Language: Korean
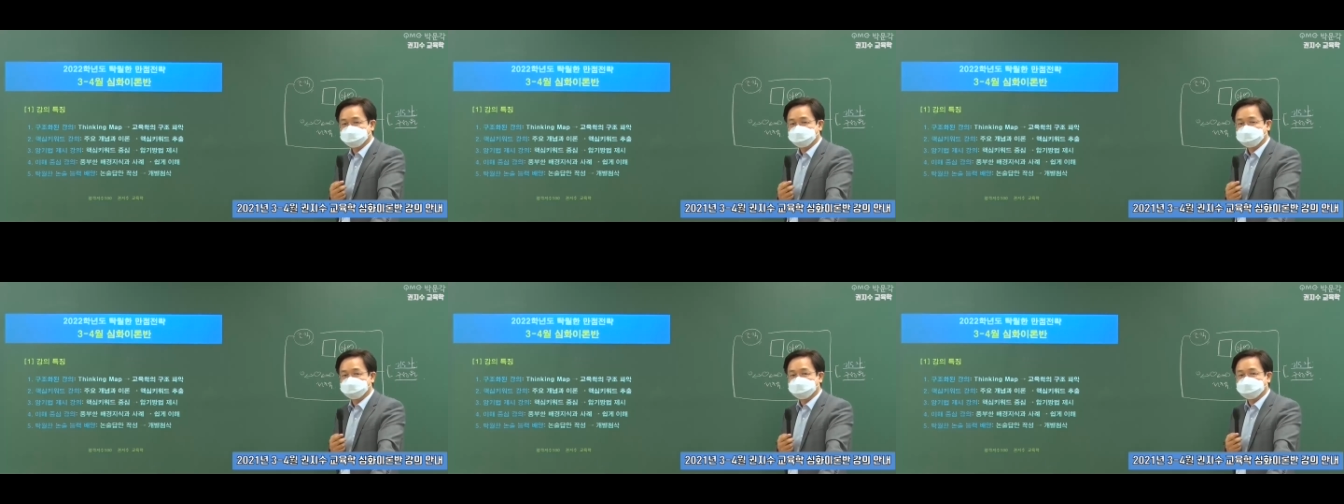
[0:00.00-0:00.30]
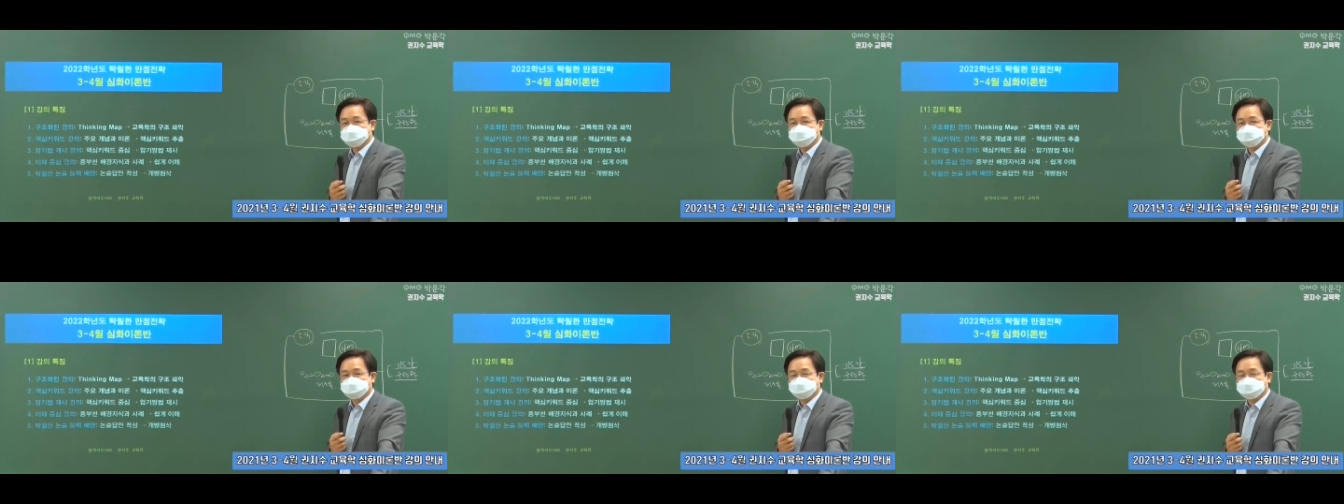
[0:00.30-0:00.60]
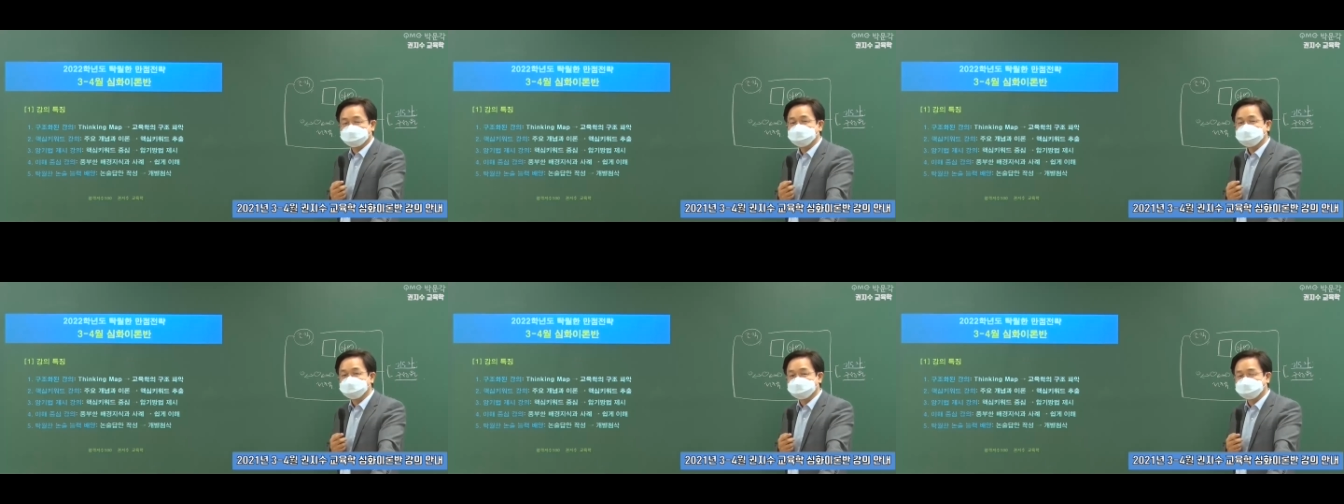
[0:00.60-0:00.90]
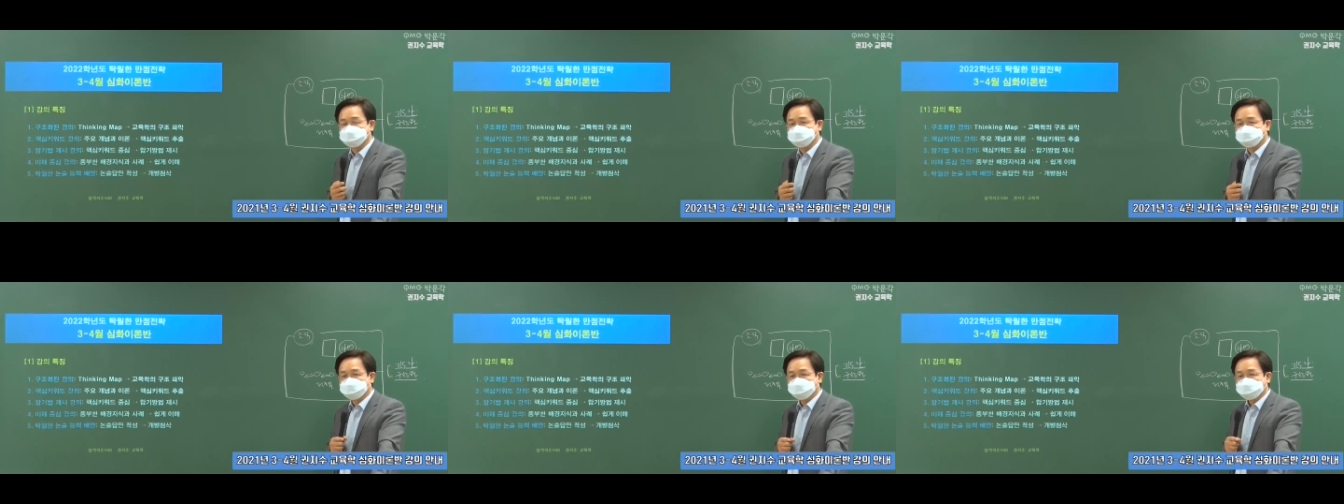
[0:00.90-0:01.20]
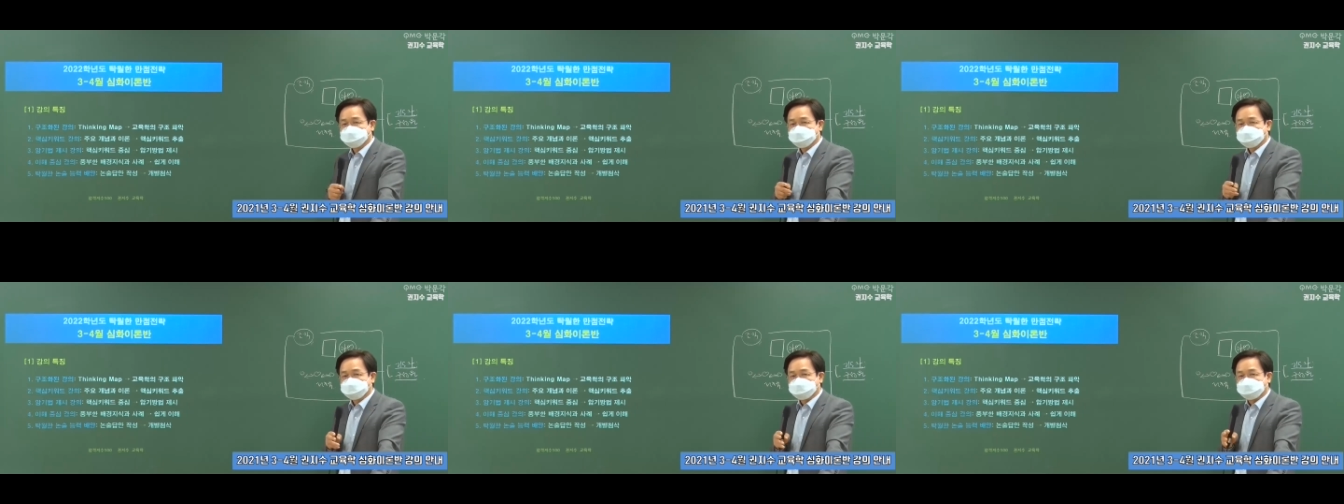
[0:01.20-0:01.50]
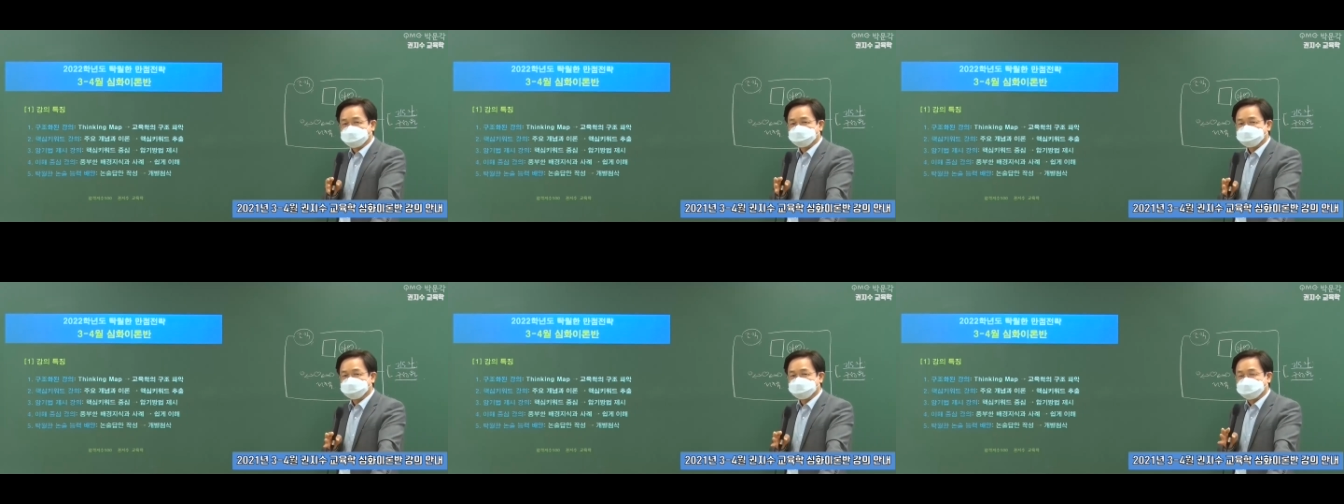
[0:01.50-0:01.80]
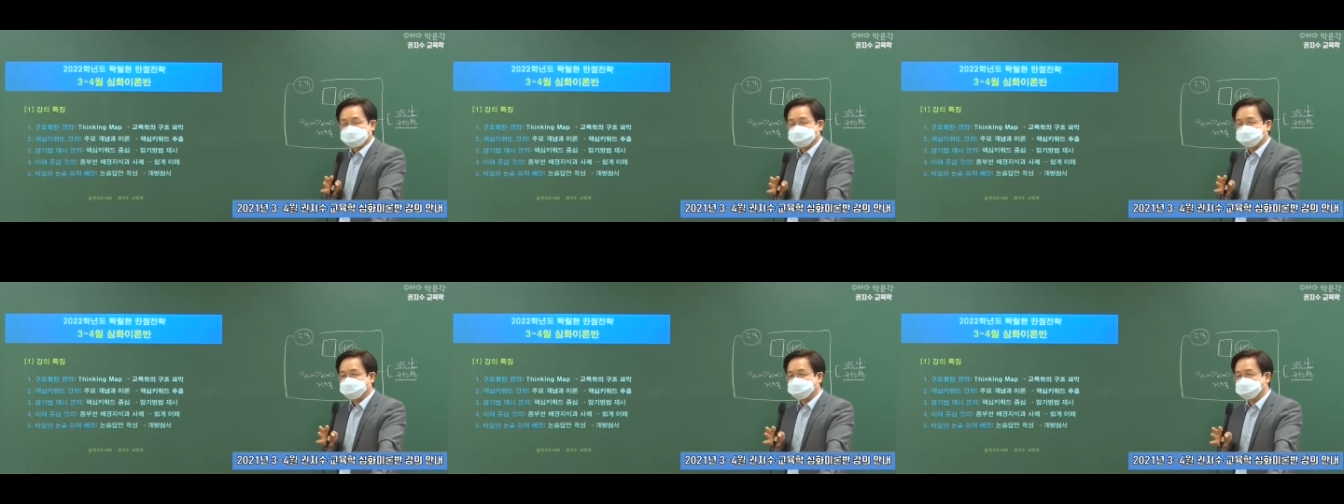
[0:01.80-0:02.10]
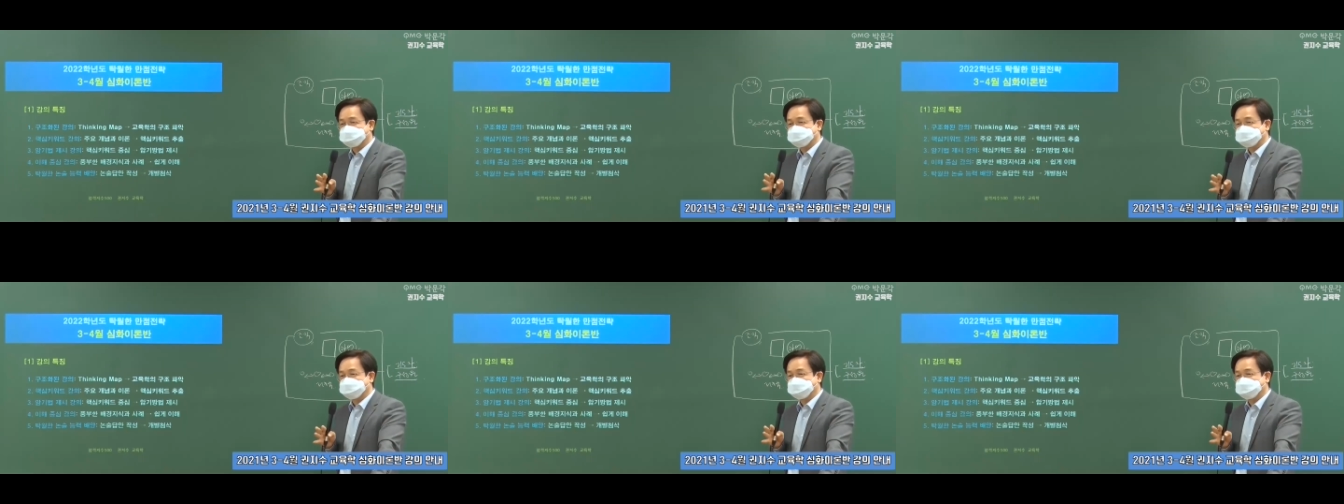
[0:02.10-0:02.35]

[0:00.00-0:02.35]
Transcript: 일, 이월만큼 아주 자세하게 뭐